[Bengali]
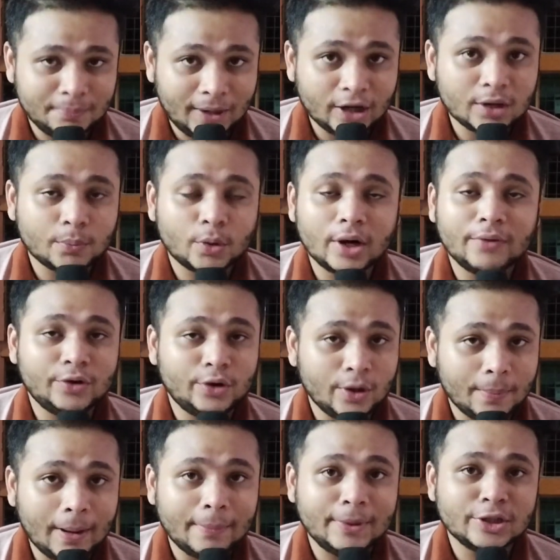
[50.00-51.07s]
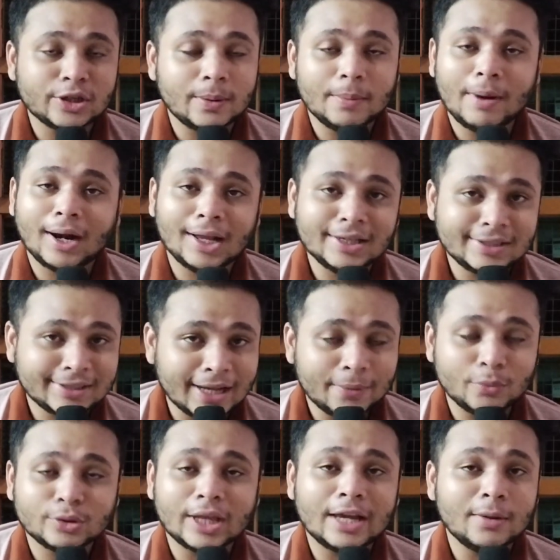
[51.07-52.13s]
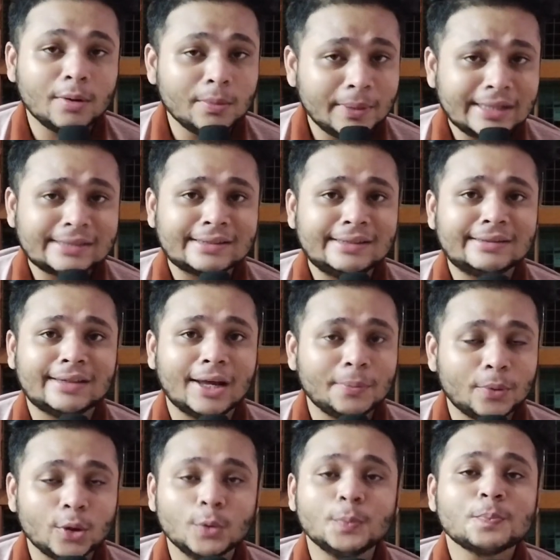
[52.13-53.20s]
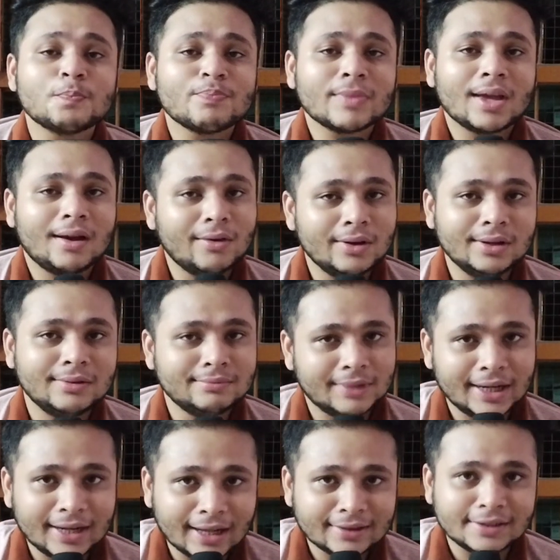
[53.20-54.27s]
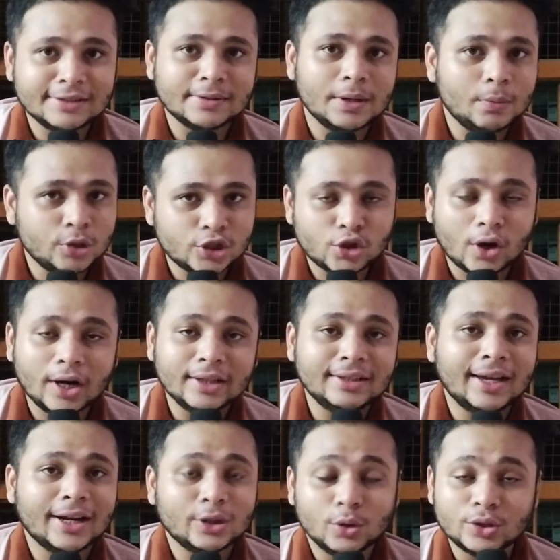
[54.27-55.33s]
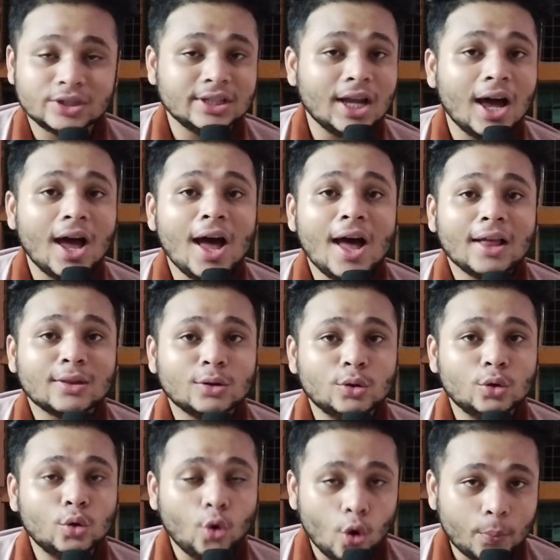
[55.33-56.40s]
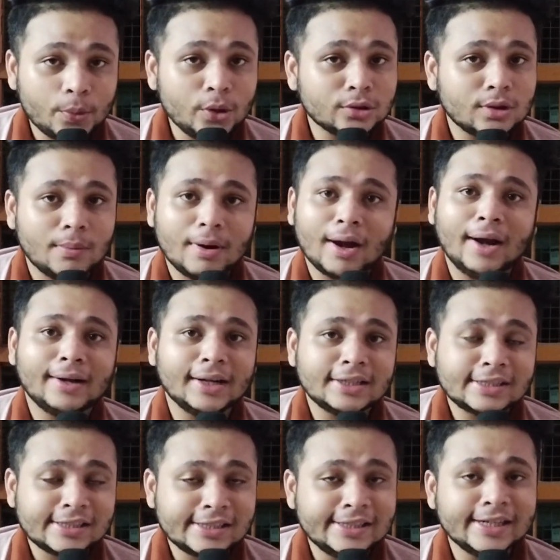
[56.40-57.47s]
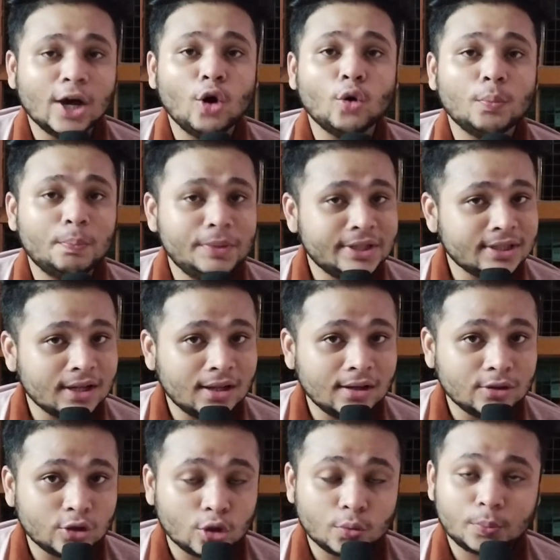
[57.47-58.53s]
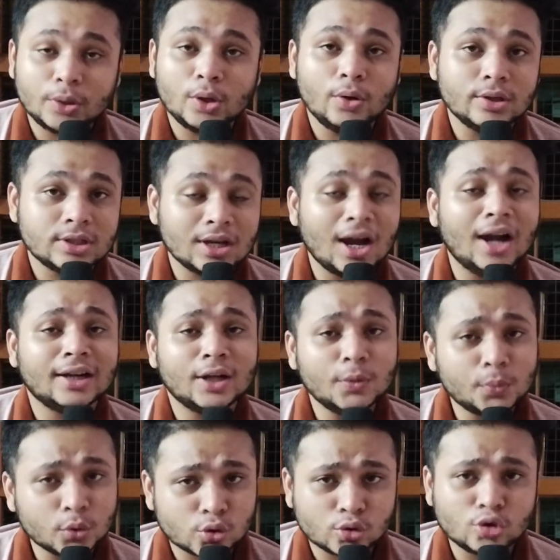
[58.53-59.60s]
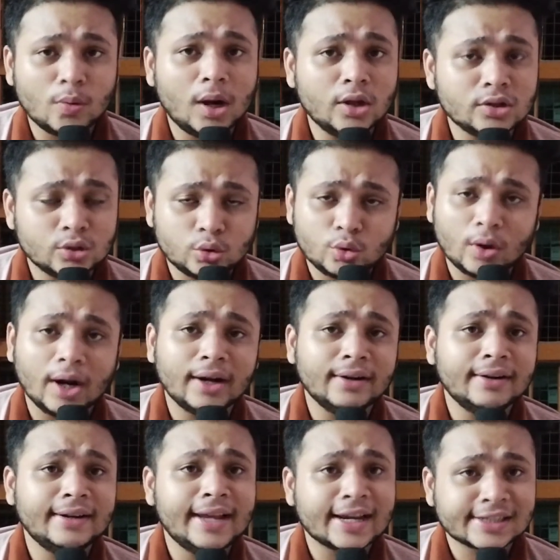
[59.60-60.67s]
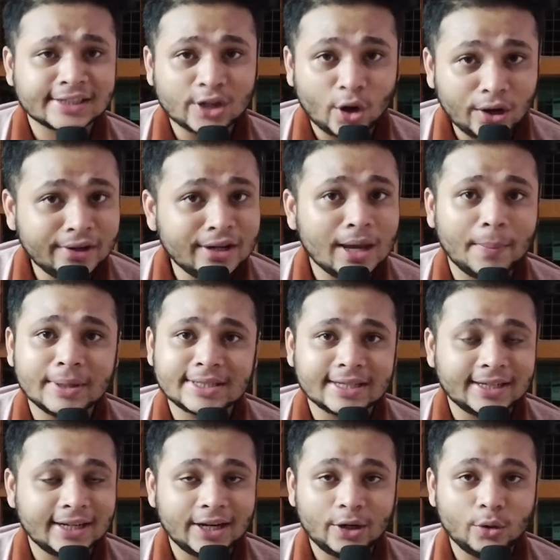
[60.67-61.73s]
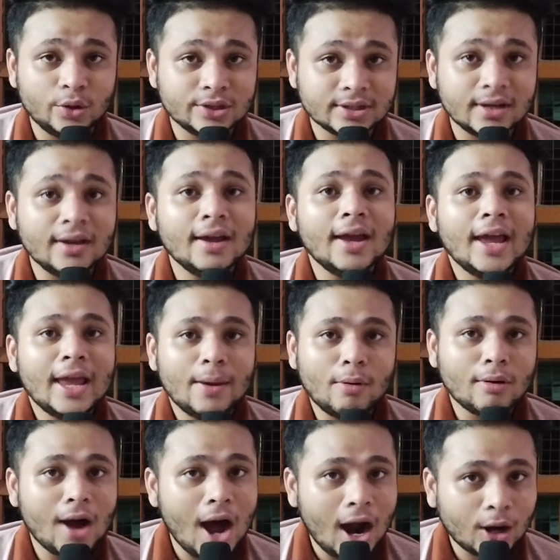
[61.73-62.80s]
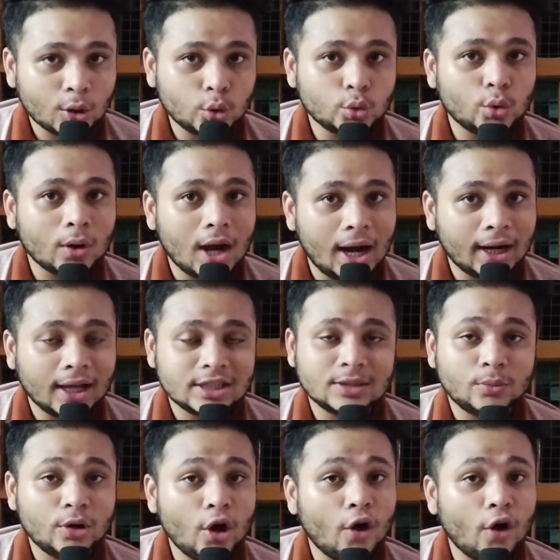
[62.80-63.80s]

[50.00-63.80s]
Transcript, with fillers: বারোটার পরে ভিডিও পাবলিশ হবে বাংলাদেশের টাইমও তাই হবে বাট স্টিল তার তারপরেও ওই মানে রাত্রি সবাই বলছি সকালের দিকে আর ধরছি না তো ও প্রিয়তমা গানটা এসে সেটাও বিশাল জনপ্রিয় হয়েছে গানটাও প্রচণ্ড ভালো হয়েছে দুটো গানের রিয়াকশন অলরেডি আমার চ্যানেলে রয়েছে এবং আরও দুটো গান আছে বলে